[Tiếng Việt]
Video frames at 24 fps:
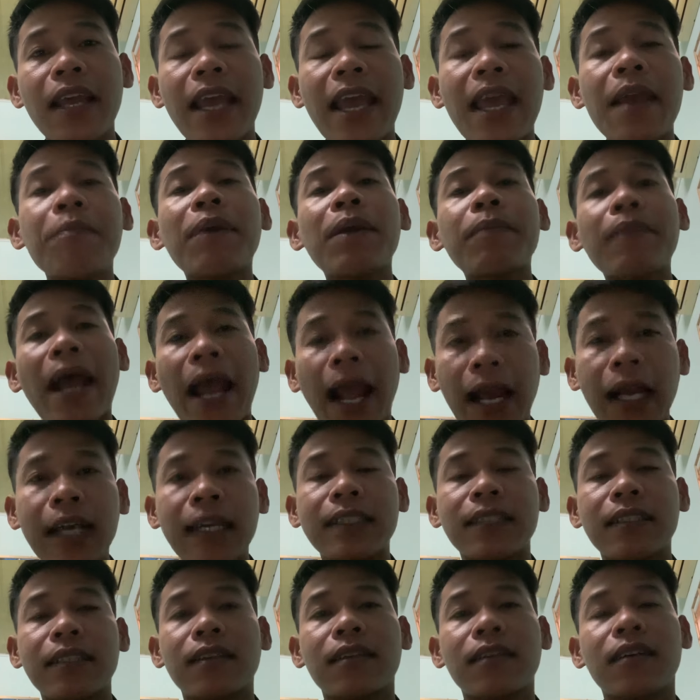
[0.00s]
em em hặng
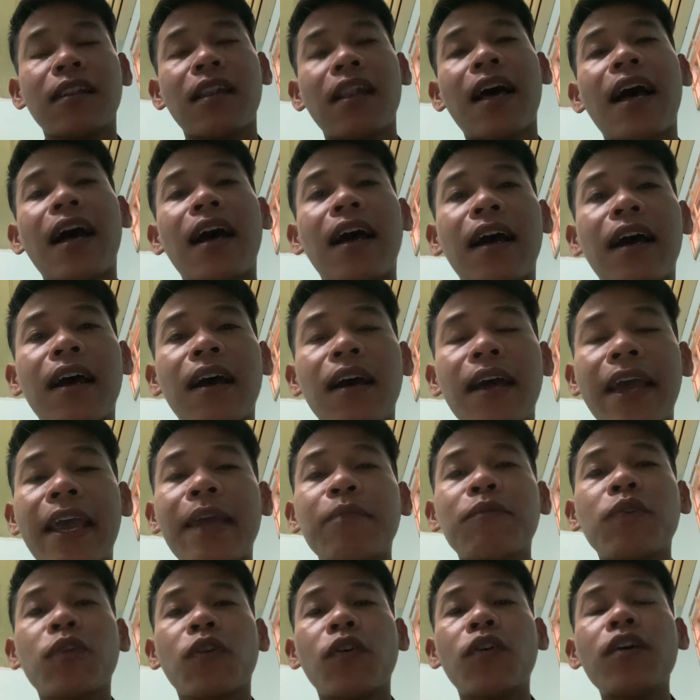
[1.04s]
là
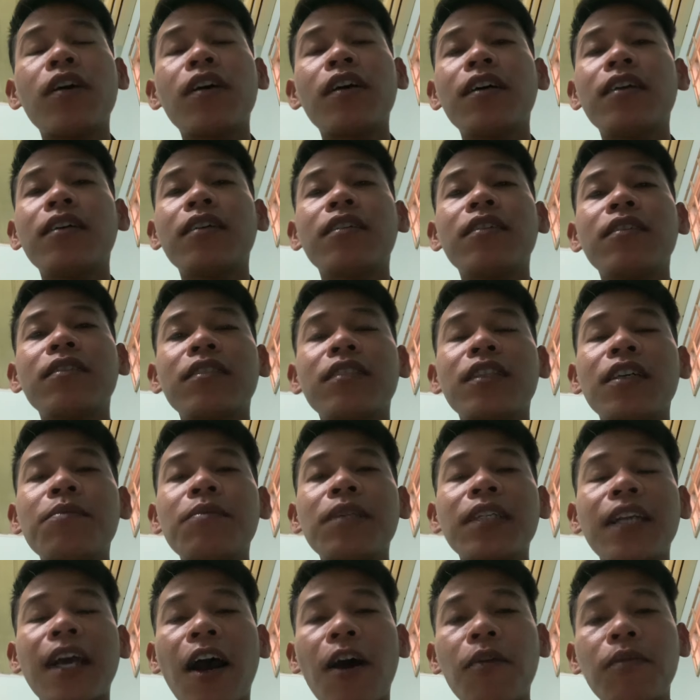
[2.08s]
em của sư
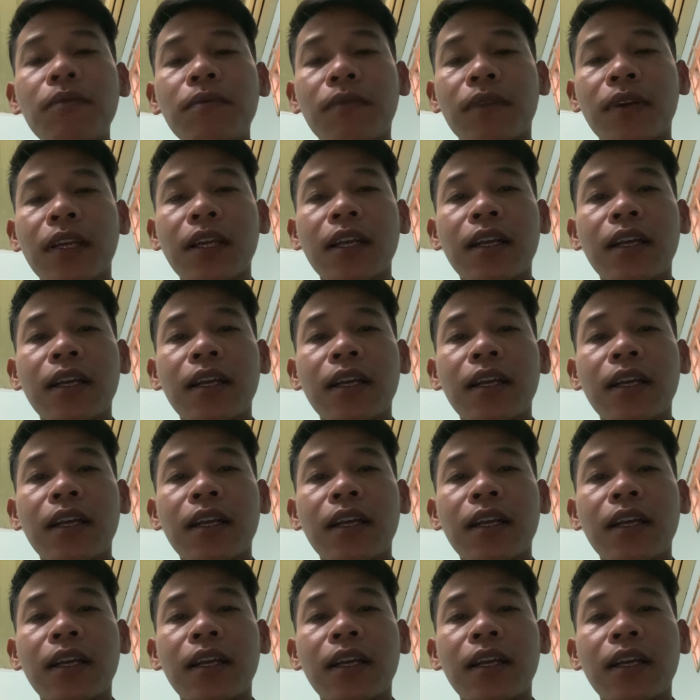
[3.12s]
minh không